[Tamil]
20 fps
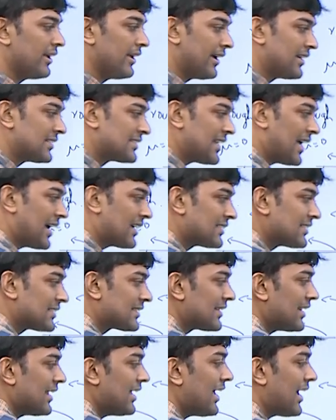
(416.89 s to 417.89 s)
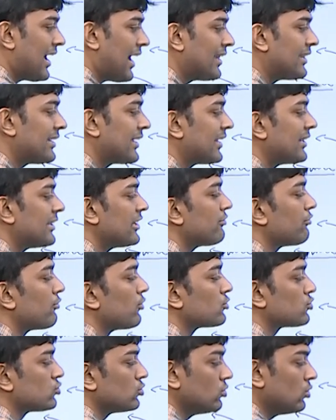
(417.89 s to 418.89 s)
எக்ஸ் ஆக்சிஸில் அதுக்கு எந்த
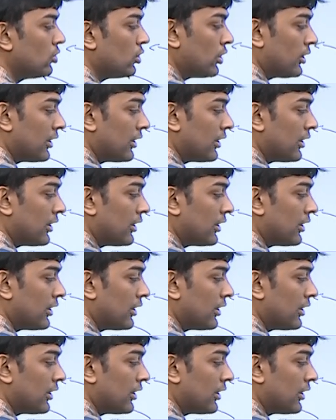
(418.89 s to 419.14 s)
ஃபோர்ஸும்